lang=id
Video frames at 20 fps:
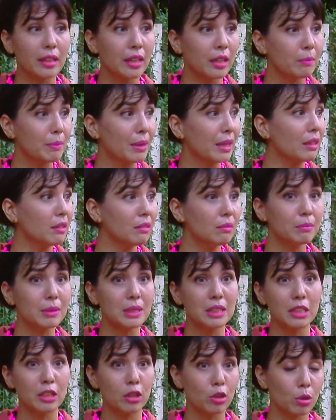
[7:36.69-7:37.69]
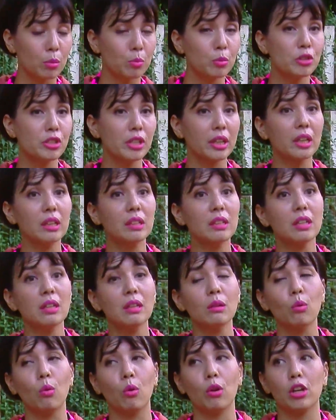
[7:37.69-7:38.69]
Kayak kemarin Mas Deddy Corbuzier kan
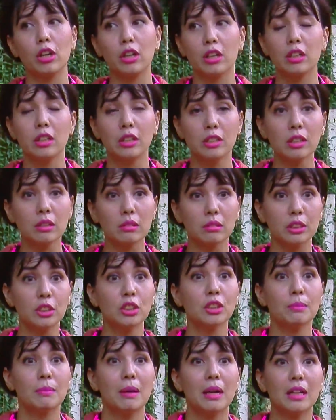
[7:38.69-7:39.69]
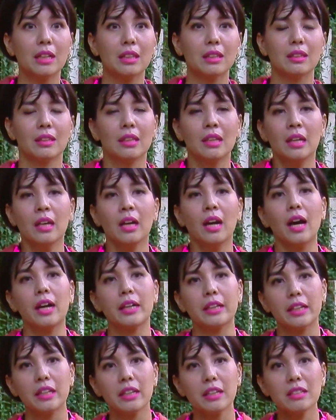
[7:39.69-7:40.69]
dia olahraganya kenceng banget.
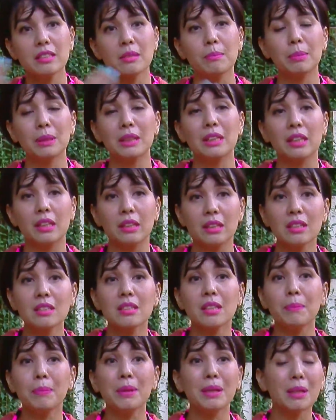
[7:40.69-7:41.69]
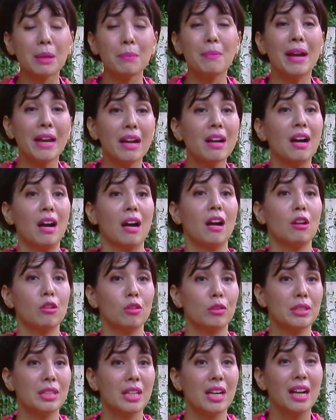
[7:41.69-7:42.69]
Akhirnya dia sempat kritis, tapi kebayang nggak
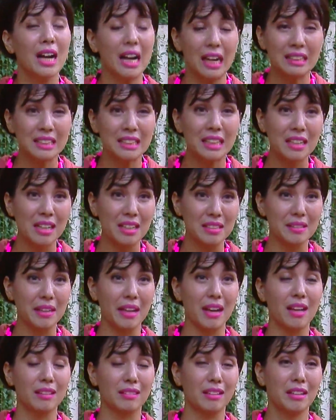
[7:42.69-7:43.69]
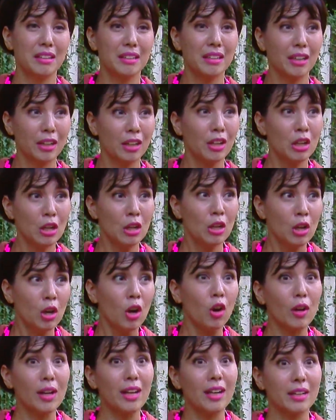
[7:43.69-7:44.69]
kalau dia nggak ngejaga kesehatan dengan
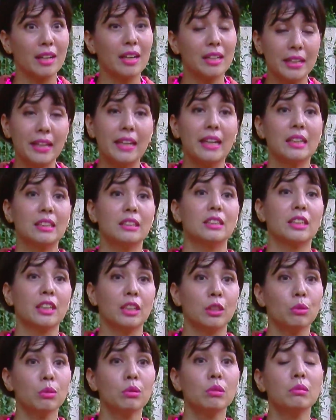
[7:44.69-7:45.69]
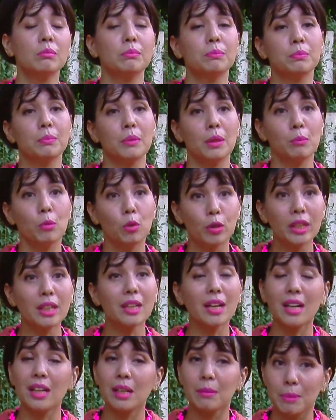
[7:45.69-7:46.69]
olahraga yang kenceng itu
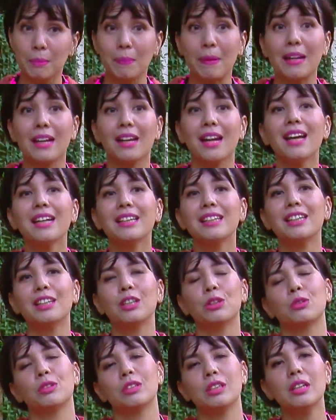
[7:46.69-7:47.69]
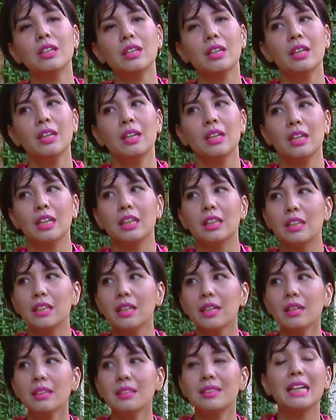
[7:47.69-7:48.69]
mungkin akan lebih parah lagi gitu. Jadi
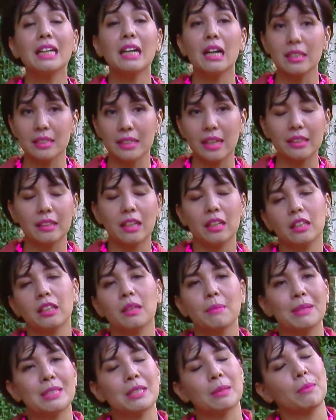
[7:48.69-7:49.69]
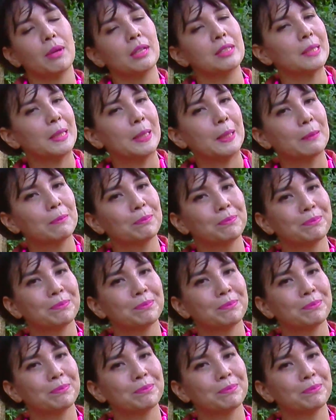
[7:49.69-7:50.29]
intinya jaga kesehatan kita masing-masing.